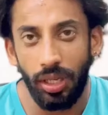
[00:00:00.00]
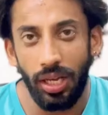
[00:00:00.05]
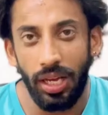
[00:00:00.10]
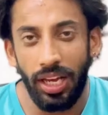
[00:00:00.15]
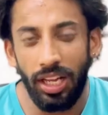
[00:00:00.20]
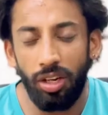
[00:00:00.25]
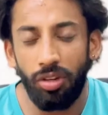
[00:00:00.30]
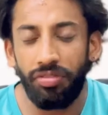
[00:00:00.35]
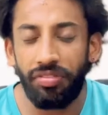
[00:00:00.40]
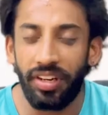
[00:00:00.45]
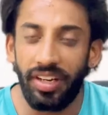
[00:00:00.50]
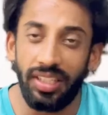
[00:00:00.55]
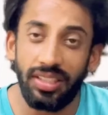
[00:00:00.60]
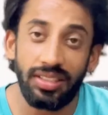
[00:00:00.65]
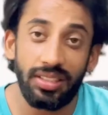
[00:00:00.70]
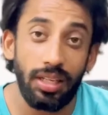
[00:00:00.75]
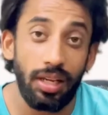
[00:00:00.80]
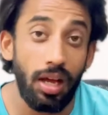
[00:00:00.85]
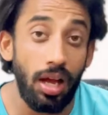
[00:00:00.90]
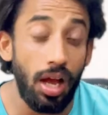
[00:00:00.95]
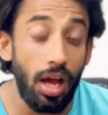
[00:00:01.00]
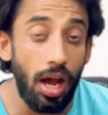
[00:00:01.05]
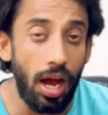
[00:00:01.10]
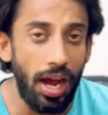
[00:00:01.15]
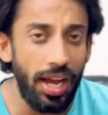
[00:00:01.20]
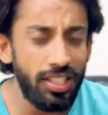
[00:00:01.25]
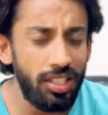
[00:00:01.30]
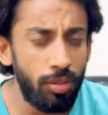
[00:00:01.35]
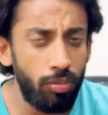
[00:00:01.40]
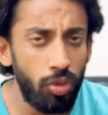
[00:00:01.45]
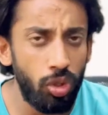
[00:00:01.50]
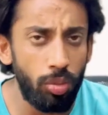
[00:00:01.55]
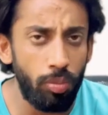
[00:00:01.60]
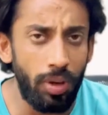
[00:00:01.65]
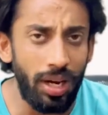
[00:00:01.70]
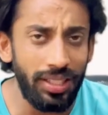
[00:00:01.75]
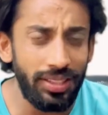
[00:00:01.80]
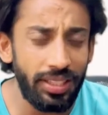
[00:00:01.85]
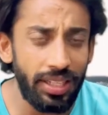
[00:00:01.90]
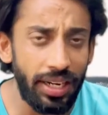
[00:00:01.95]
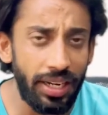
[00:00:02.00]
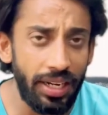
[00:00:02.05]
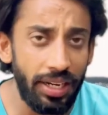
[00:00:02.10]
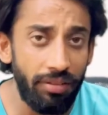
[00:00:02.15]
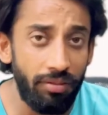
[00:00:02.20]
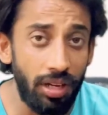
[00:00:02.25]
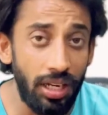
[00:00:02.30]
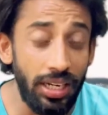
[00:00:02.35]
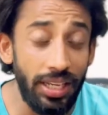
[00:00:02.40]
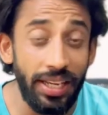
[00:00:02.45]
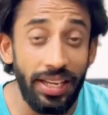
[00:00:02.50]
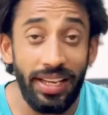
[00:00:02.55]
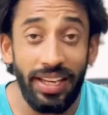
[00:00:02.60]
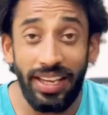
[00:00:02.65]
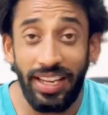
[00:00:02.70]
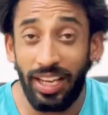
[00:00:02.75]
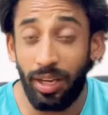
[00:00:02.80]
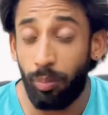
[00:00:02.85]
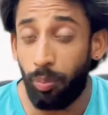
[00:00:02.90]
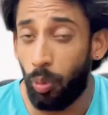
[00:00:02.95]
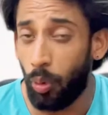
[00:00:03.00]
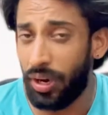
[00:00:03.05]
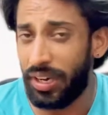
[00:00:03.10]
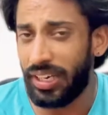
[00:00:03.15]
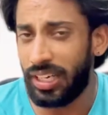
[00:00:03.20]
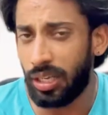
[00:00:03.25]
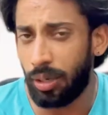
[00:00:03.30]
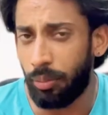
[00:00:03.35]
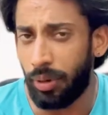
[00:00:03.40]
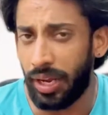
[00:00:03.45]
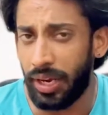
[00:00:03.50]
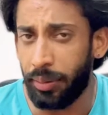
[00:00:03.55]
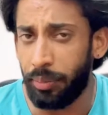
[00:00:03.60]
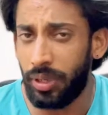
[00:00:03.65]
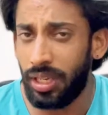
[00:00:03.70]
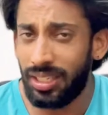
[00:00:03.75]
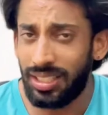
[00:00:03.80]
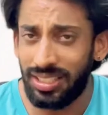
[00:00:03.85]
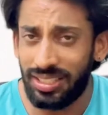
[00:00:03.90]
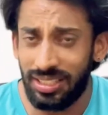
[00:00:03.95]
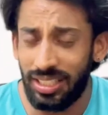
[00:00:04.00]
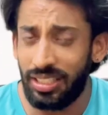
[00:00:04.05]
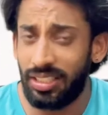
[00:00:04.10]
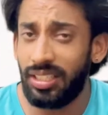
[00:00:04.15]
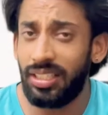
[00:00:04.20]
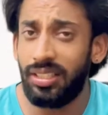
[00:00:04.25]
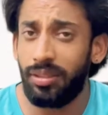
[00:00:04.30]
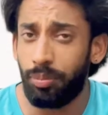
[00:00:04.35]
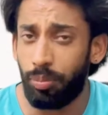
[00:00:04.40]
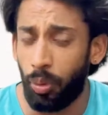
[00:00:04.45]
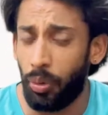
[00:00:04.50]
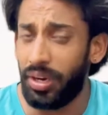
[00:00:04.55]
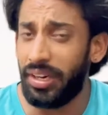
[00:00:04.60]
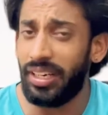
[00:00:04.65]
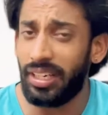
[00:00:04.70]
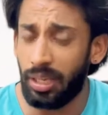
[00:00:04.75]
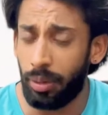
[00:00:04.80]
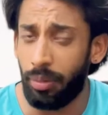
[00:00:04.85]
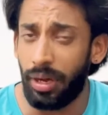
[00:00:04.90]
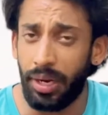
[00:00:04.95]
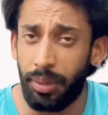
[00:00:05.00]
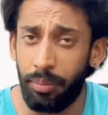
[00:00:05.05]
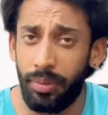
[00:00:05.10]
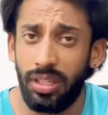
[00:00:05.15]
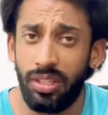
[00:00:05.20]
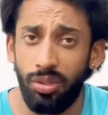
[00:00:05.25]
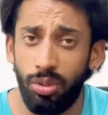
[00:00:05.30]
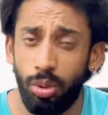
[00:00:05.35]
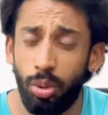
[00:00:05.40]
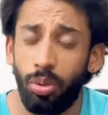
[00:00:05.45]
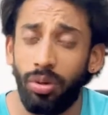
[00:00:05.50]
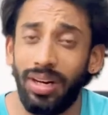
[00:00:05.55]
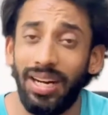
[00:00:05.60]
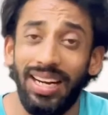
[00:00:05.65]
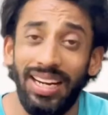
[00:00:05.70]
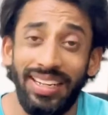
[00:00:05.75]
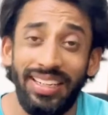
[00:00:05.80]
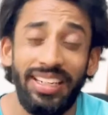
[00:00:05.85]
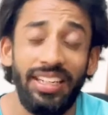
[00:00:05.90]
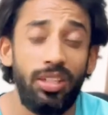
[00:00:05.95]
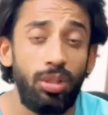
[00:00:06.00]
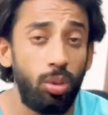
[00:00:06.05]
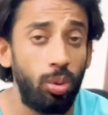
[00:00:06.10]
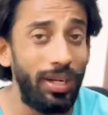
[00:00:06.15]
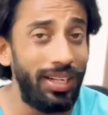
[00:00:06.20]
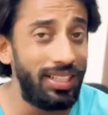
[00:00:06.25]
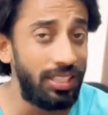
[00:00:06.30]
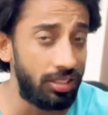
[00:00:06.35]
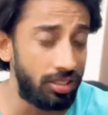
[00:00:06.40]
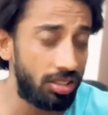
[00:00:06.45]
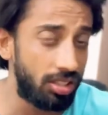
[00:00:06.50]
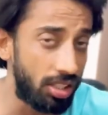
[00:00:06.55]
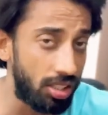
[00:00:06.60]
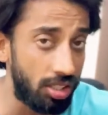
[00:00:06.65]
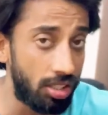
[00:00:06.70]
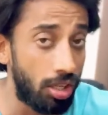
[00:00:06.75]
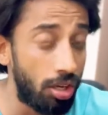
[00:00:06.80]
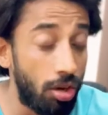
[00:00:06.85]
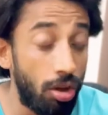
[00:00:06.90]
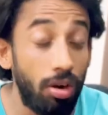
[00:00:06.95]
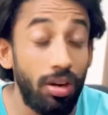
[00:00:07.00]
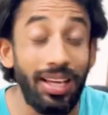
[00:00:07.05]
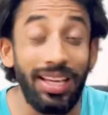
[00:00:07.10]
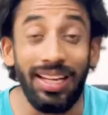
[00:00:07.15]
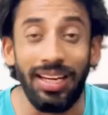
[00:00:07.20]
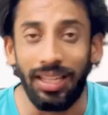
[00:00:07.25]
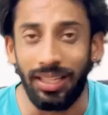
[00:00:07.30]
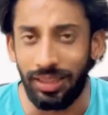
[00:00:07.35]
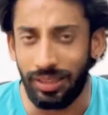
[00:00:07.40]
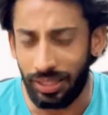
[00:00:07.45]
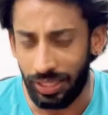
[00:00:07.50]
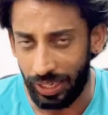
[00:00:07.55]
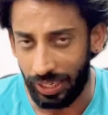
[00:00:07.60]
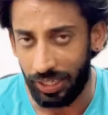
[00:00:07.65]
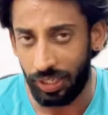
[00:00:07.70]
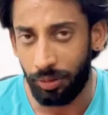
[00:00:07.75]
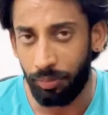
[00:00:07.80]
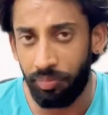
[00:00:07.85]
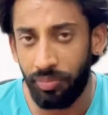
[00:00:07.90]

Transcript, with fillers: हेलो फ्रेंड्स आज हम लोग बात करने वाले हैं एक पॉइंट के बारे में सटन पॉइंट के बारे में जो रिलेटेड टू है टेस्टेस्टोरॉन इनथेट